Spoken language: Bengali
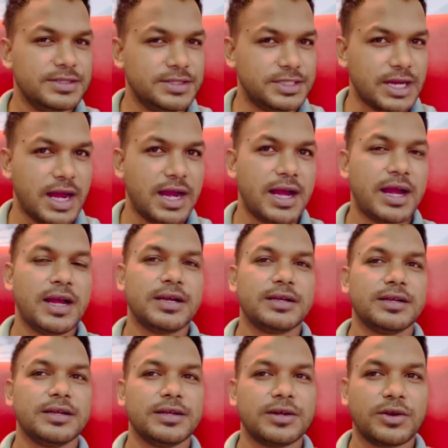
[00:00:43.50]
যা
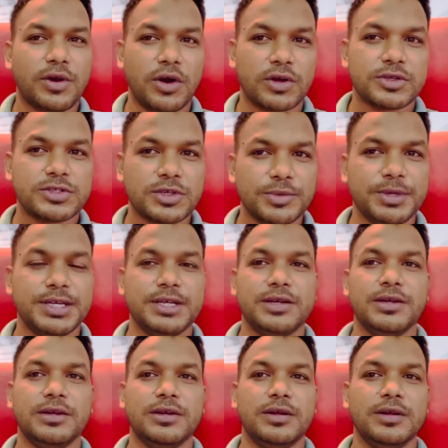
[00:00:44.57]
খরচ হবে
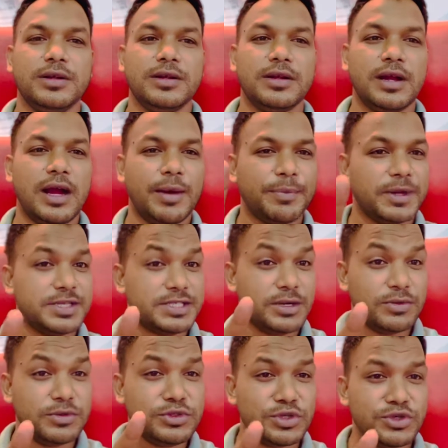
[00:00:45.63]
আপনার যে
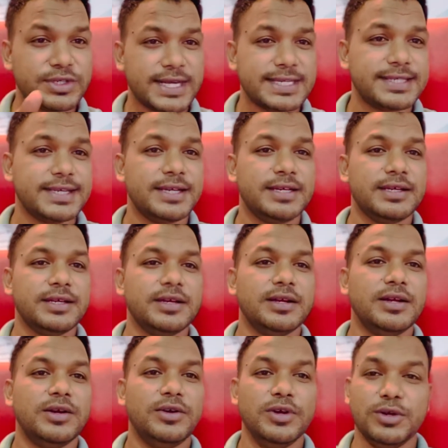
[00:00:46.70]
ওজনটা আছে
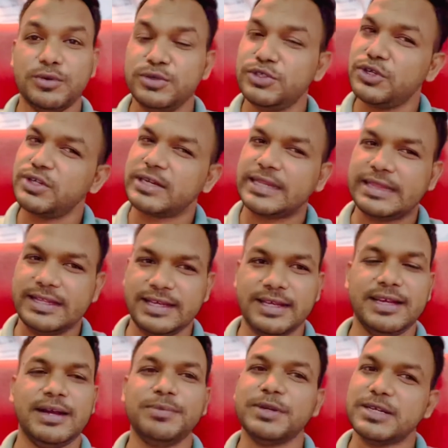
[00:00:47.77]
ওই ওজনটা দিয়ে
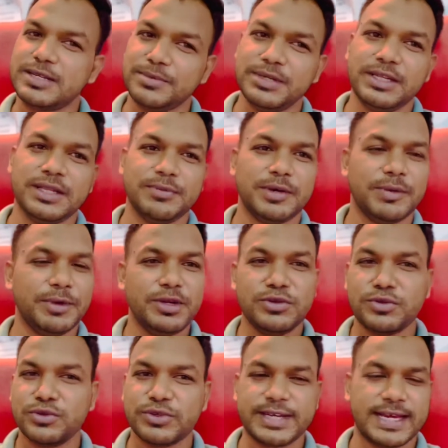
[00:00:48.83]
আপনার টিভি নিতে পারবেন
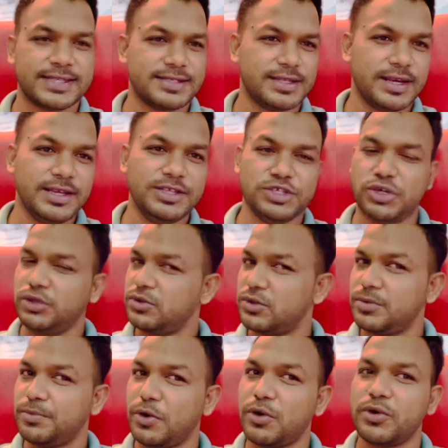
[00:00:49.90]
কোনো ট্যাক্স নাই যত
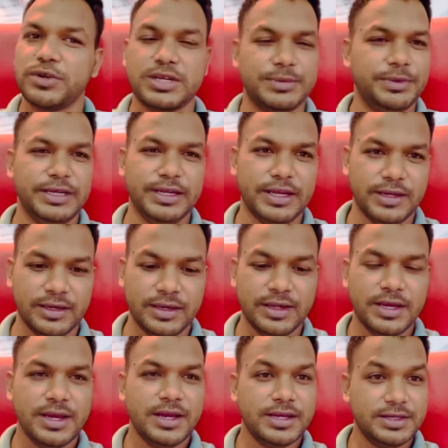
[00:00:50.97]
বড় টিভি নেন
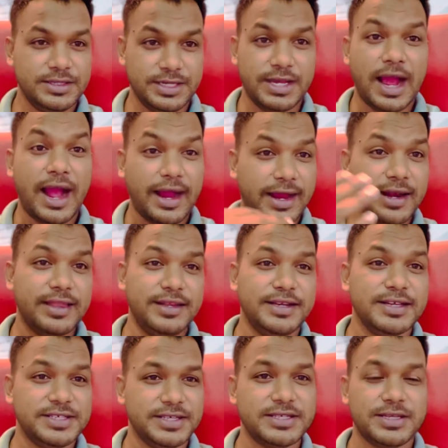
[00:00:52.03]
যে আগের
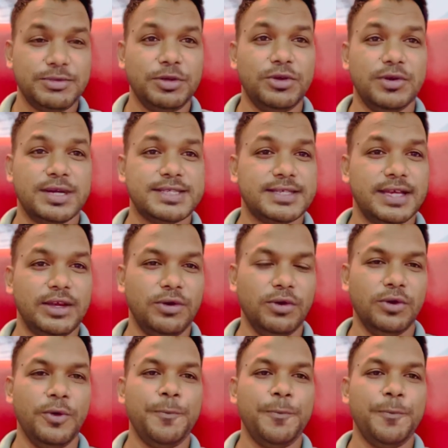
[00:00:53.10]
দিনে যে টিভিগুলো আছে এগুলো